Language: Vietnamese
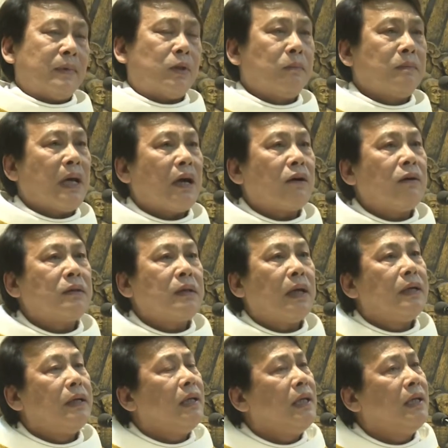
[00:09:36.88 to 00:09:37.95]
Chúng ta có
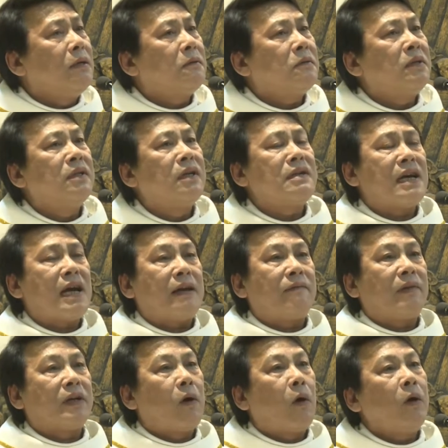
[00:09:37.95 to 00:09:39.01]
thể yêu thương Ngài
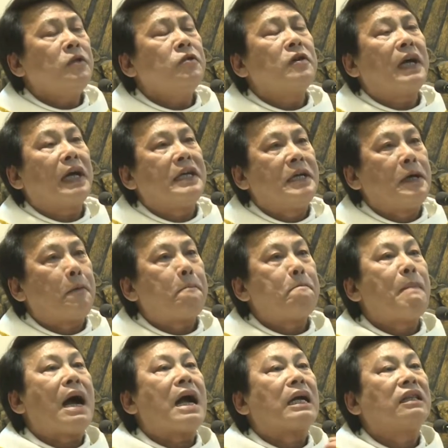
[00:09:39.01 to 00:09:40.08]
và nói cho Ngài hiểu
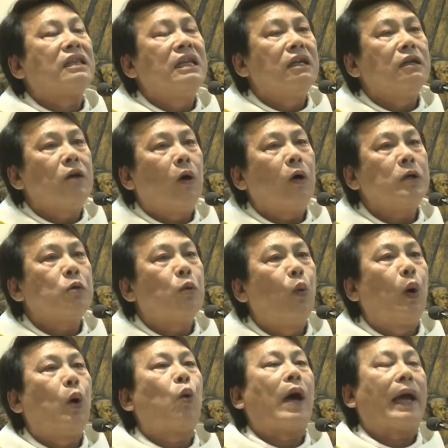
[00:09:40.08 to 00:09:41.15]
bằng tiếng nói
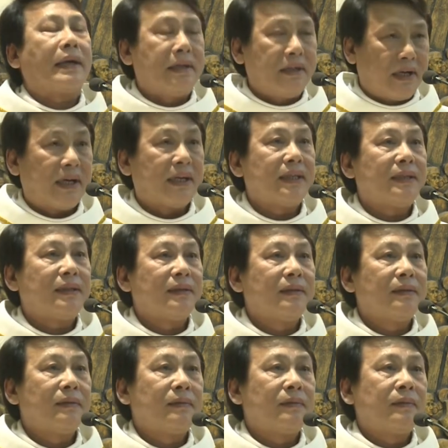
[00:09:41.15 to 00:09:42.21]
của loài người.
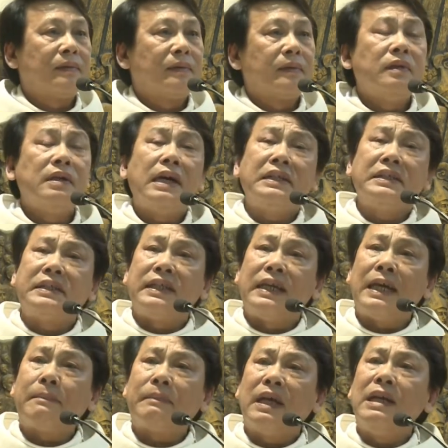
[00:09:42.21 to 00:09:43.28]
Thưa anh chị
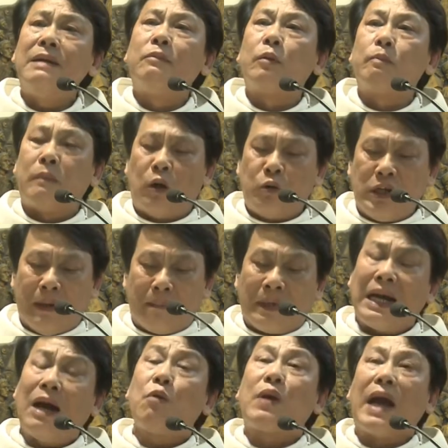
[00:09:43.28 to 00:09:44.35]
em, đấy là một mầu nhiệm
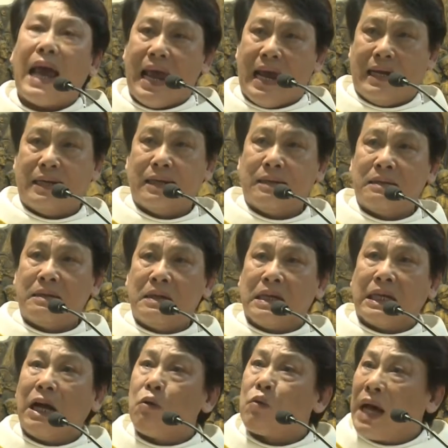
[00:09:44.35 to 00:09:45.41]
cao cả.
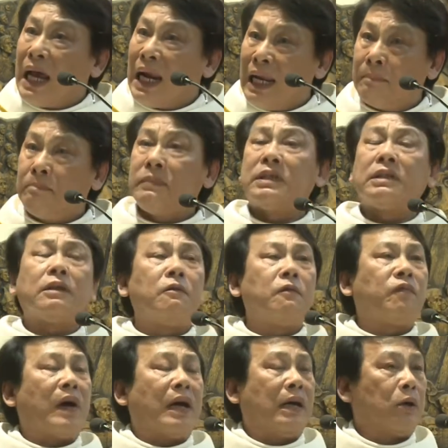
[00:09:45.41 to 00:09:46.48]
Cao cả lắm chứ
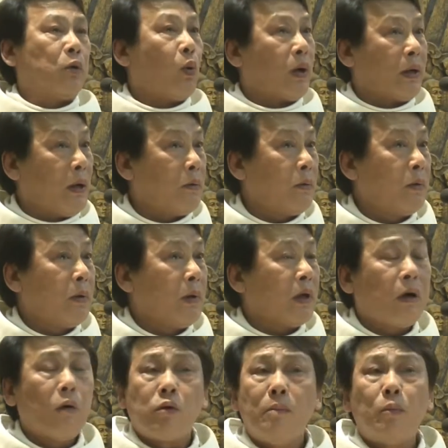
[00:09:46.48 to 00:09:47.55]
không phải là đùa đâu.
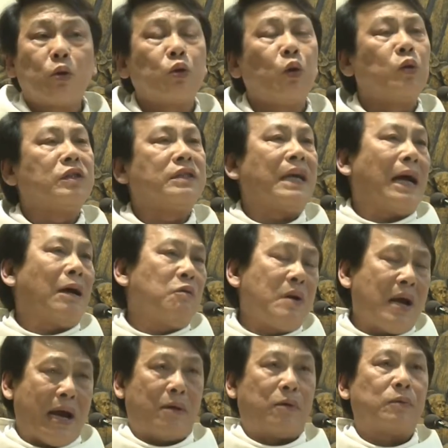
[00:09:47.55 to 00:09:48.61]
Không có một tôn giáo
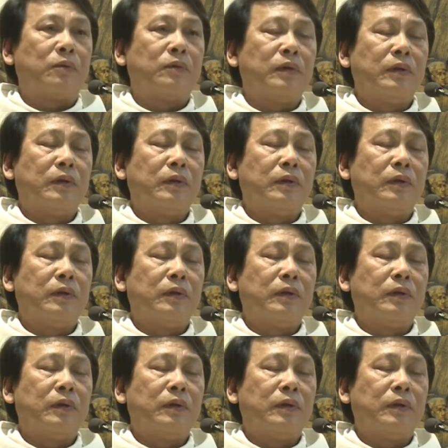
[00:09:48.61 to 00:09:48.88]
nào